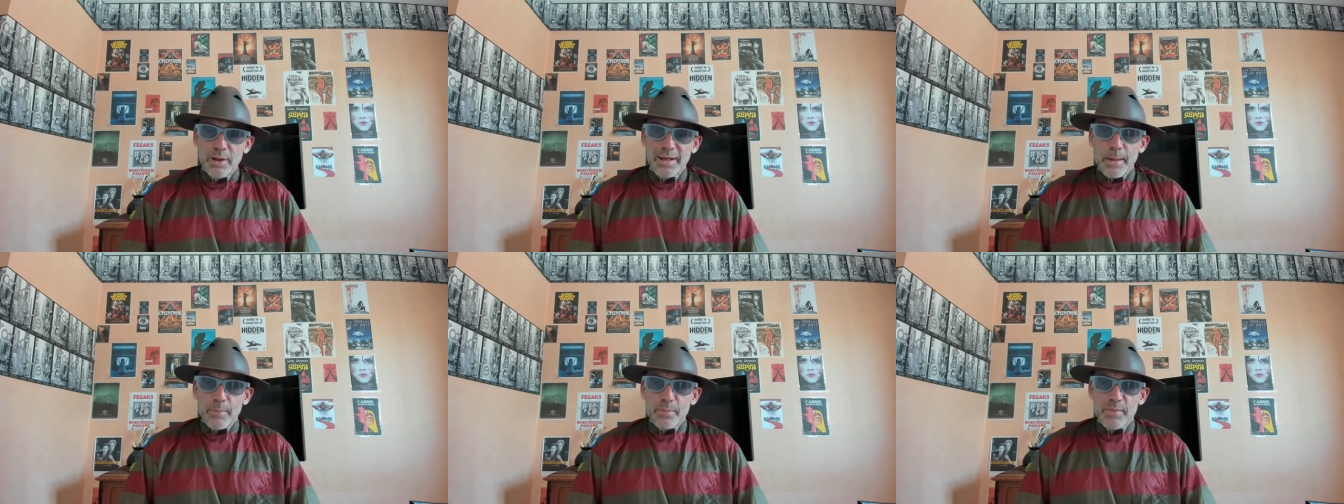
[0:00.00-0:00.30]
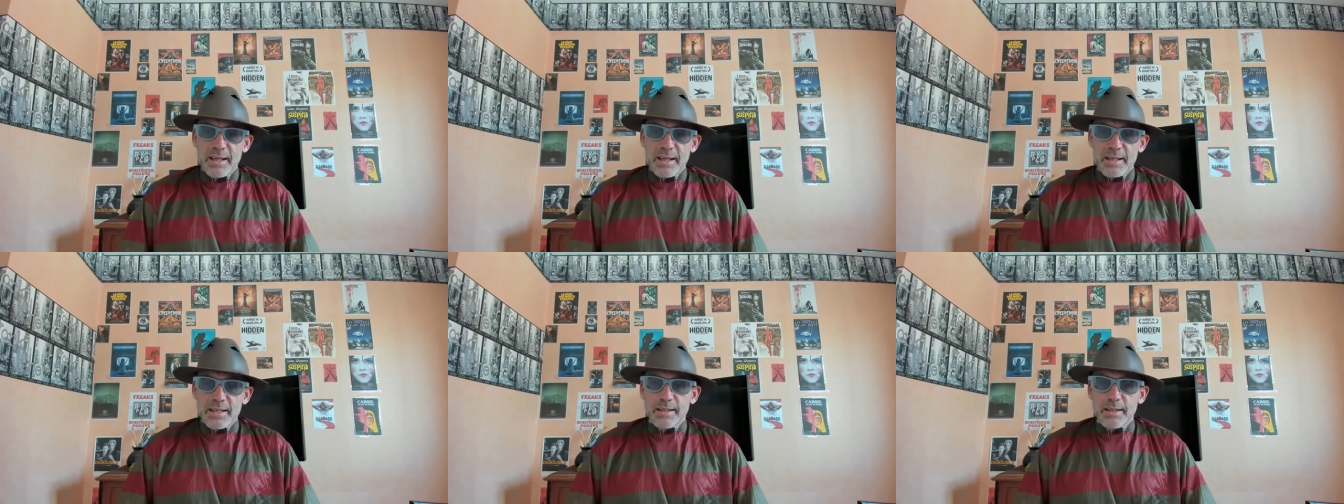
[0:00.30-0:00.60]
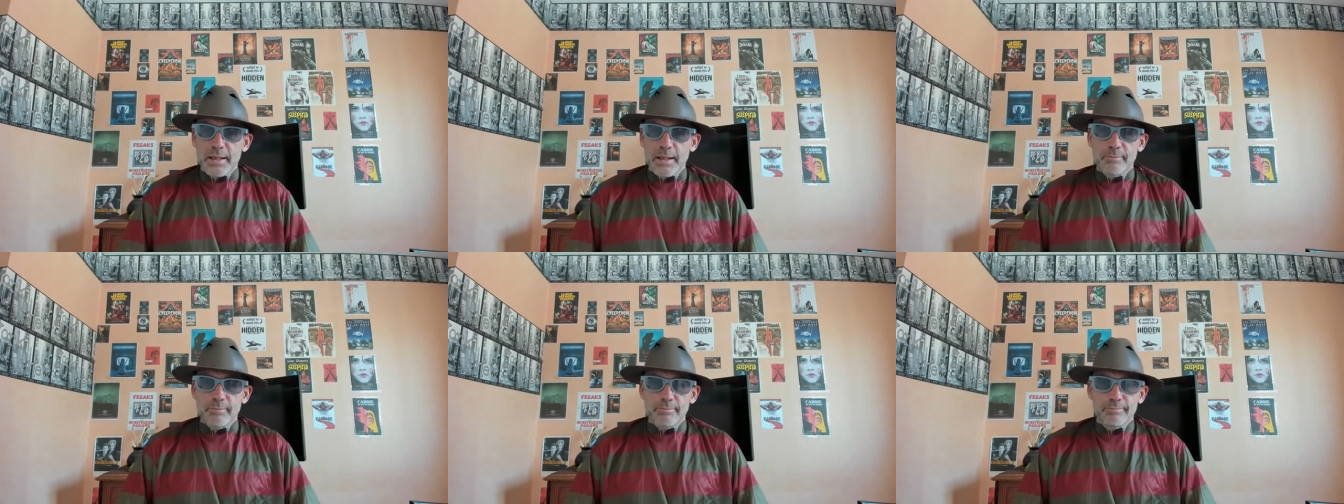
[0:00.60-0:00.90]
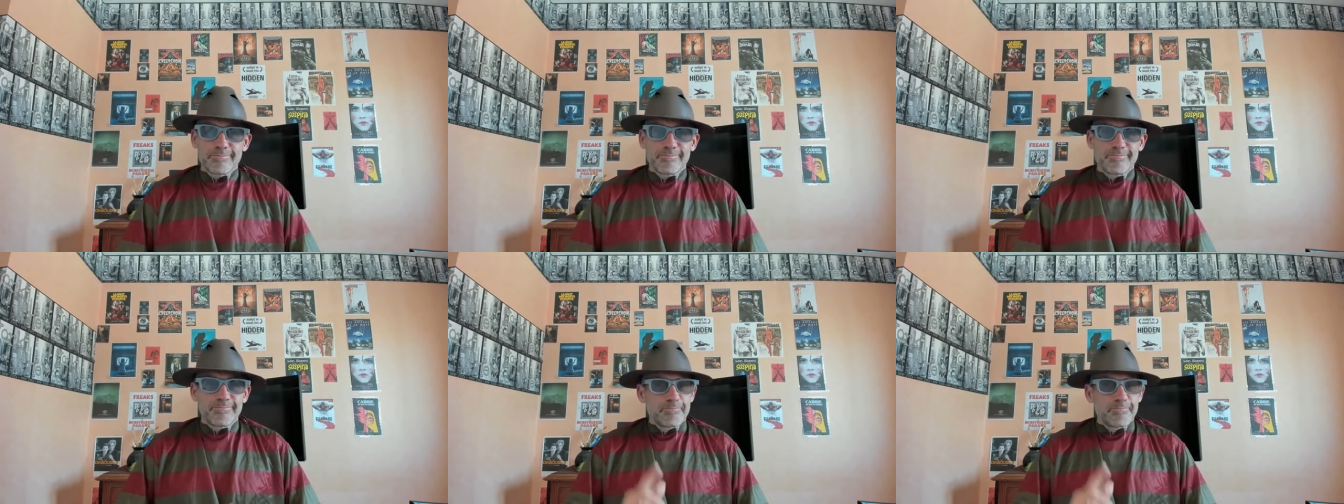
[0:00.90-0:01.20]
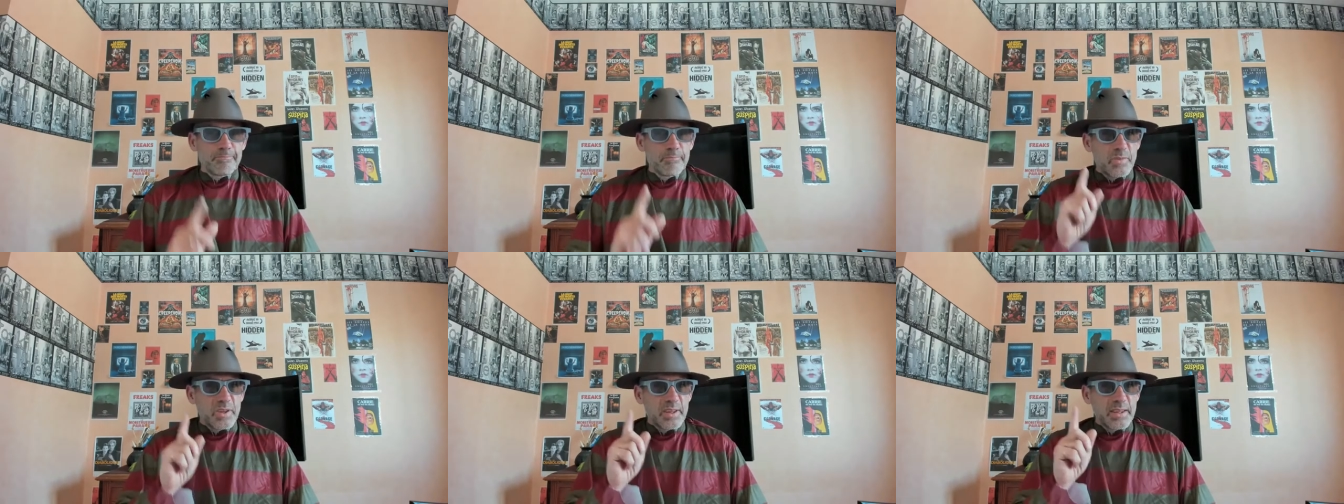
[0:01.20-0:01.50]
d'acier.
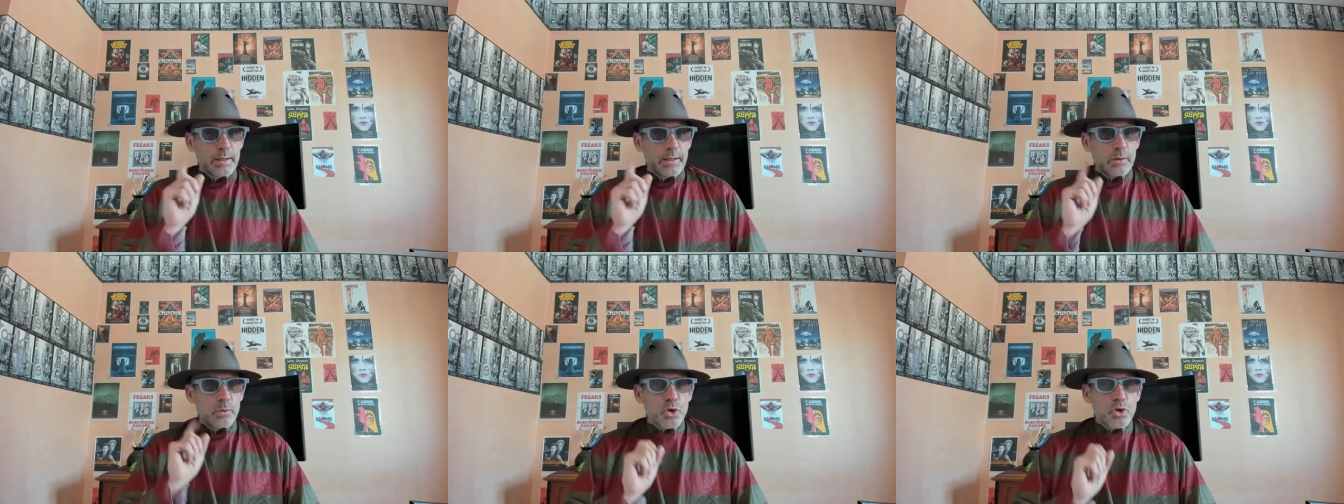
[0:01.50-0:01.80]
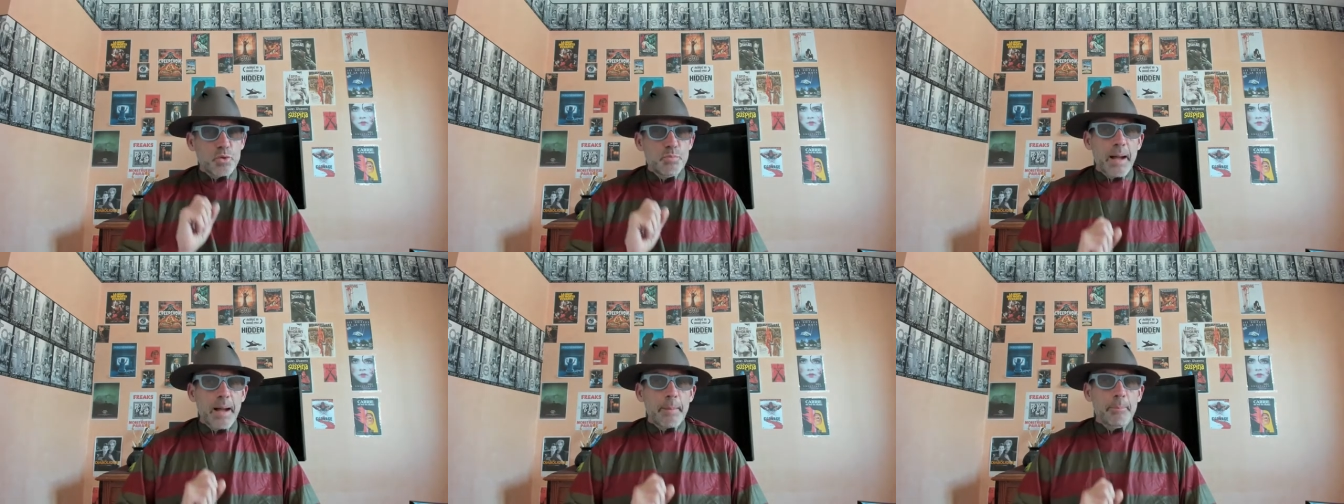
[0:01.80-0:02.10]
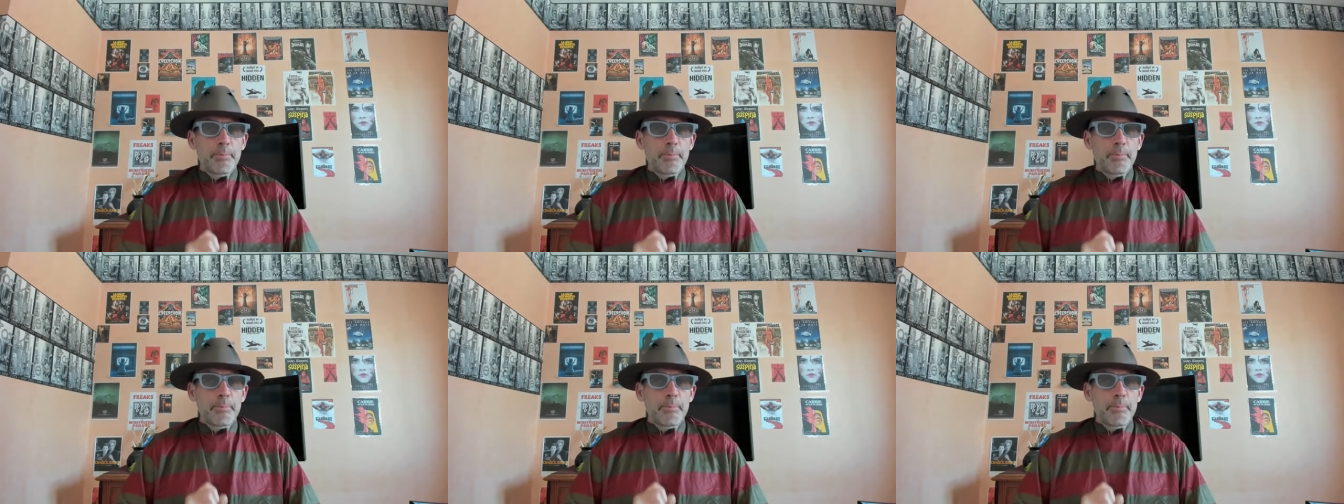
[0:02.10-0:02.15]
Des cauchemars plus